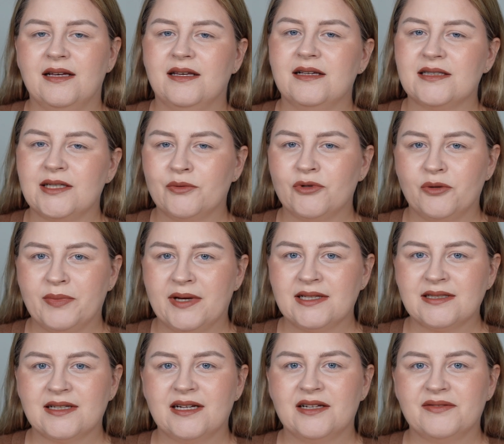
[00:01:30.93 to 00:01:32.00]
Jest
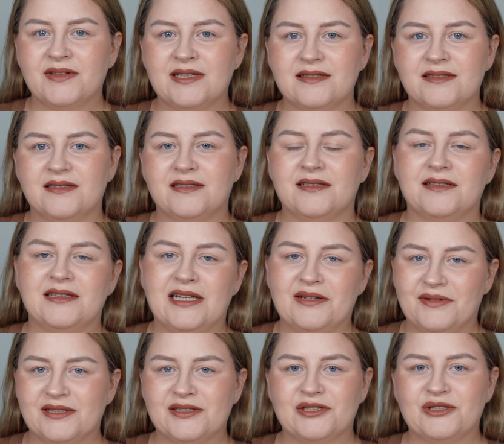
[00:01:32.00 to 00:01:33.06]
europejska, więc y, dla
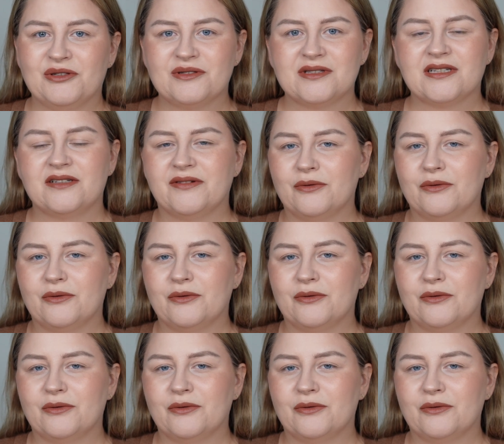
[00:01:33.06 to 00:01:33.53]
Was żyjących